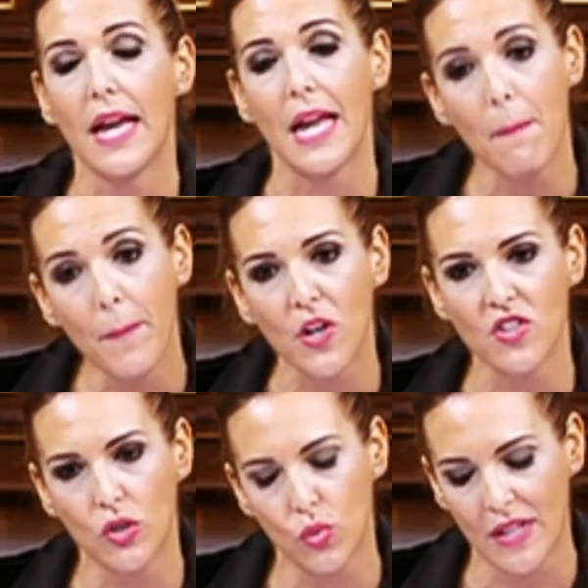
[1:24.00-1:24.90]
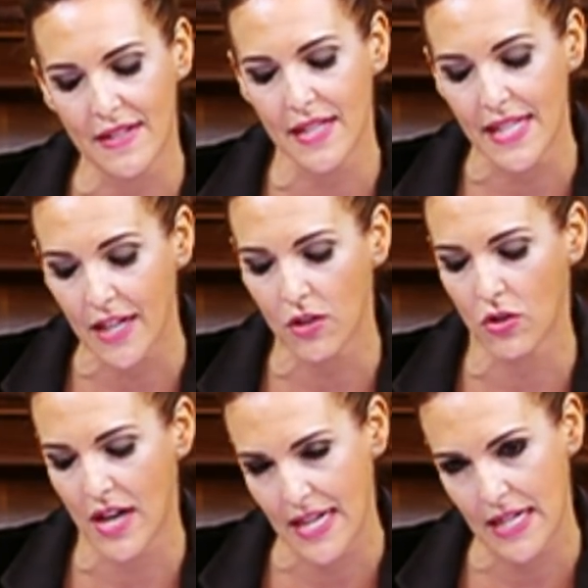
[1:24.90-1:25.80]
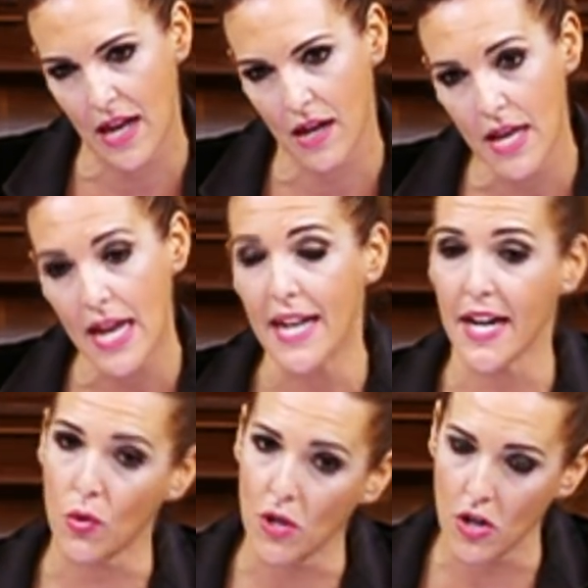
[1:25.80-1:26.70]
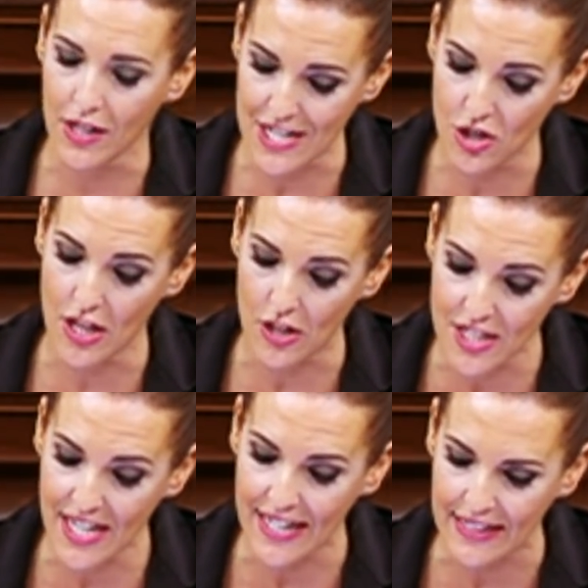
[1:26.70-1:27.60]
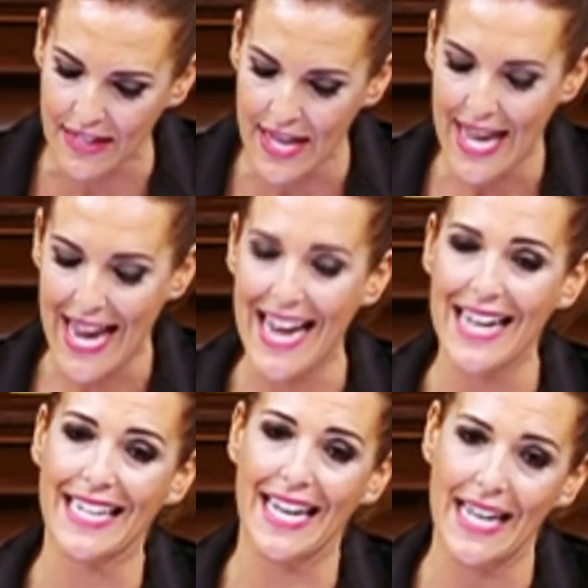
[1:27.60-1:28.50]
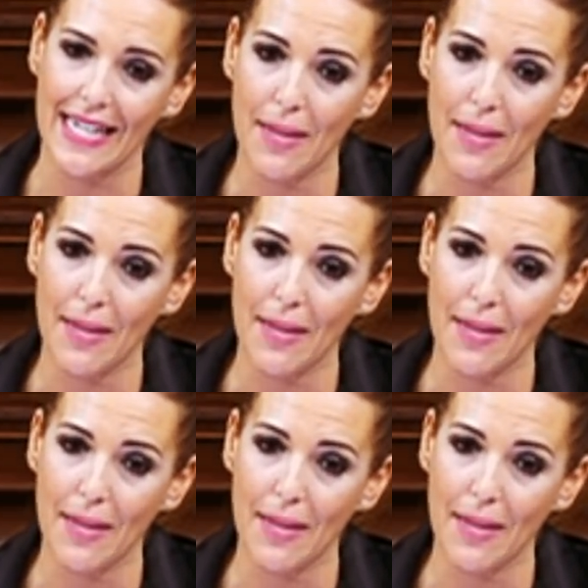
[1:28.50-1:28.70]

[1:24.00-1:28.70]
en prostitutas y en cocaína. Le recuerdo el caso de los ERE, el que